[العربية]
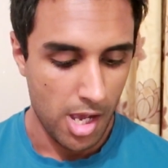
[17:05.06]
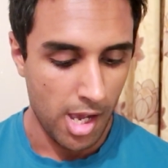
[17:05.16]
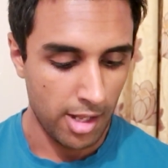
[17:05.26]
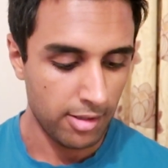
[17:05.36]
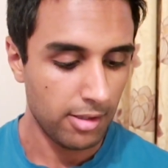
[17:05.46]

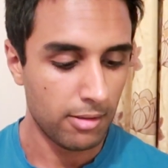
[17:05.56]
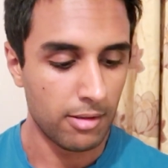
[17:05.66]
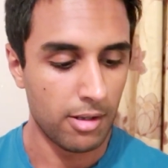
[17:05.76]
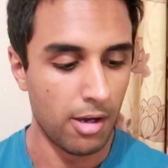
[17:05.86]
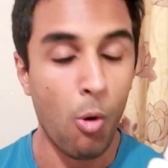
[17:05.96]
هذه
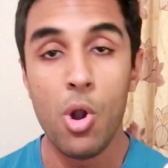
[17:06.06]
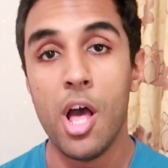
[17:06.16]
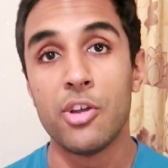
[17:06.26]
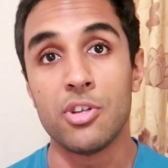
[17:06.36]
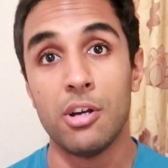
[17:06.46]
اول
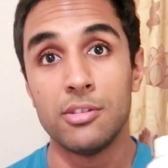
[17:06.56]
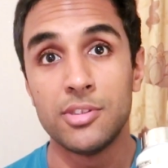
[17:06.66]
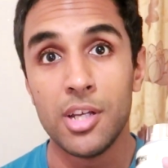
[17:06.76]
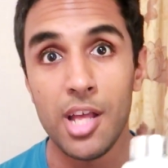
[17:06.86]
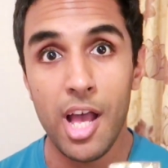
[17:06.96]
حاجه
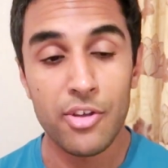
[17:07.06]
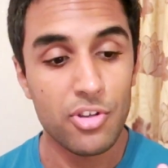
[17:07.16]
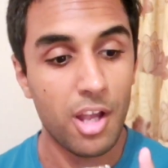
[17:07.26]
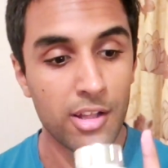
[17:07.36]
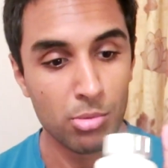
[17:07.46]
ثاني حاجه
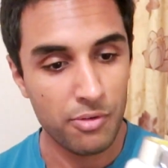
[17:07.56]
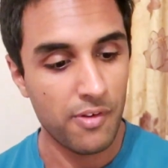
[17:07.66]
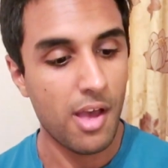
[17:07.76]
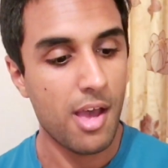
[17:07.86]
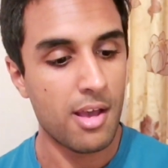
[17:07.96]
غندوي
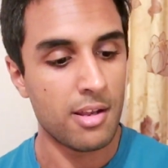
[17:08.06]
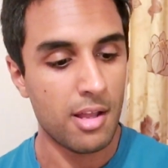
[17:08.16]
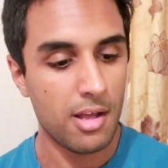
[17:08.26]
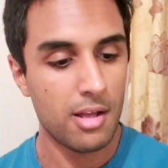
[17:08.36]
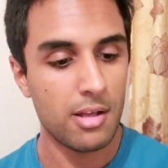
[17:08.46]
فيها
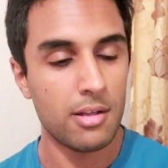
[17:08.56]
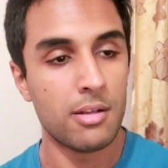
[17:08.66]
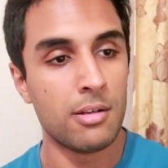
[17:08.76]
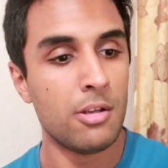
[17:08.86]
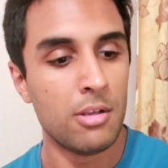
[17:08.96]
على
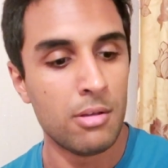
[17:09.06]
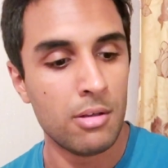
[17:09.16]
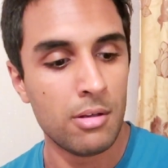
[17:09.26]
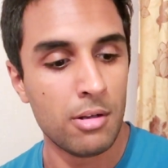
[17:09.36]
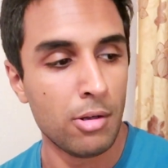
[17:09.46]

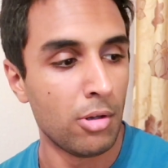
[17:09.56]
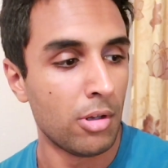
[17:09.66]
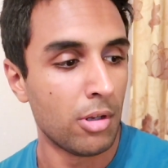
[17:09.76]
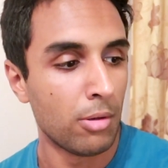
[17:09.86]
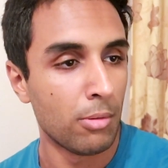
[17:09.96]
لي
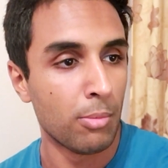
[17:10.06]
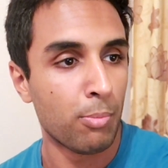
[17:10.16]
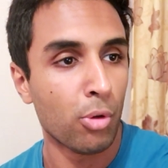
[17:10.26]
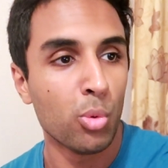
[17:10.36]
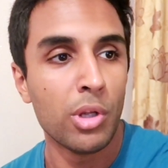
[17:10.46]

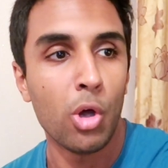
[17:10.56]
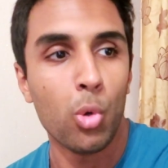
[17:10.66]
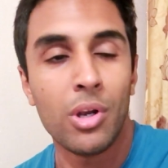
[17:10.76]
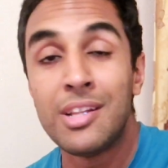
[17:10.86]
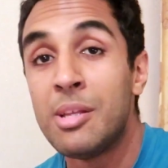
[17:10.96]
البرودوي
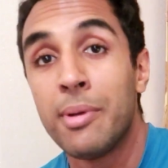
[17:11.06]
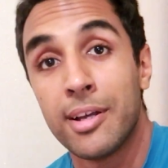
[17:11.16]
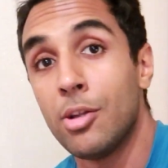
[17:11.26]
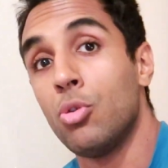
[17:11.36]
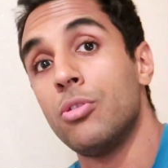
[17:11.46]
الاخر اللي ديما
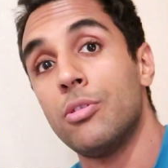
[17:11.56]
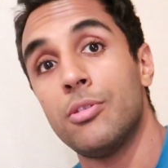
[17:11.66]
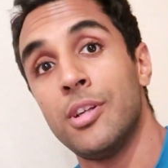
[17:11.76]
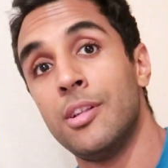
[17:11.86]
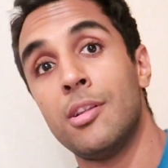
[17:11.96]
كناخذ
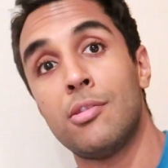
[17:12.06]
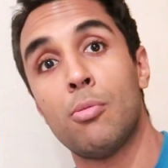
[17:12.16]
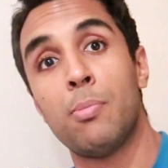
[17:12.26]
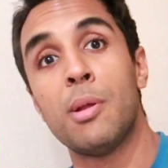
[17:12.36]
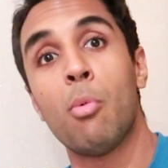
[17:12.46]
يعني
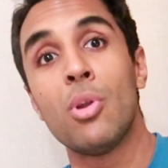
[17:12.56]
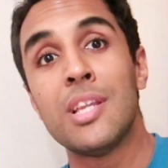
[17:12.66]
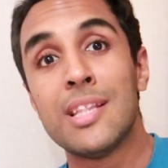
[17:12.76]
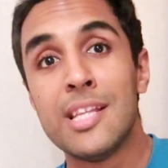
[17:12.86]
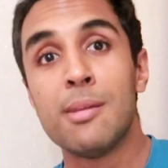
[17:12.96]
السوبليمون اللي
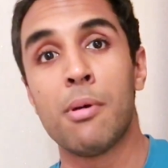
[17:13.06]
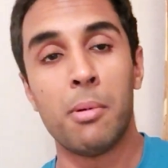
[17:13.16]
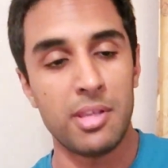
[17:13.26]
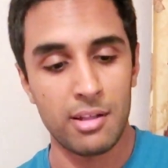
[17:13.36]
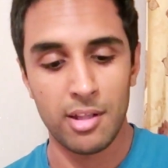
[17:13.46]
ديما ما
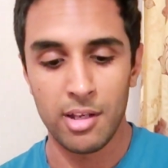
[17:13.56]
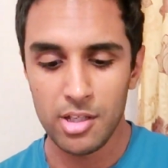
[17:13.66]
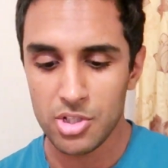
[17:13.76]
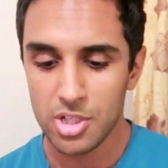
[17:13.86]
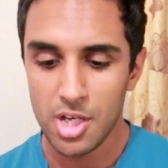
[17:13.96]

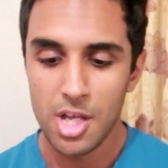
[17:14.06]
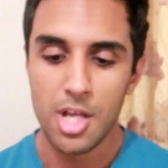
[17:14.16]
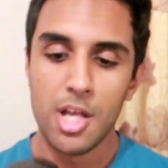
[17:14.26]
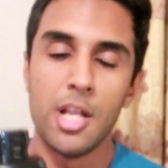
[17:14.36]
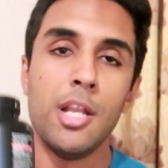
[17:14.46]
تيخطانيش
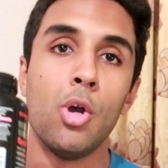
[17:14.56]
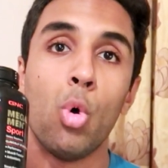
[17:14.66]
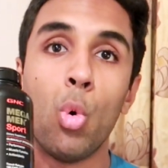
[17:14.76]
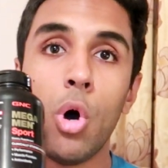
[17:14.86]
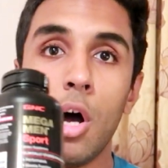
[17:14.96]
اللي
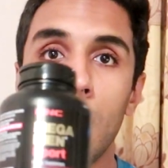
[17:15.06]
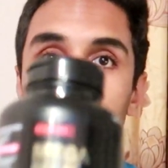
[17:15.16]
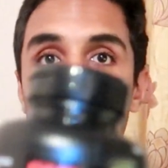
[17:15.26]
هو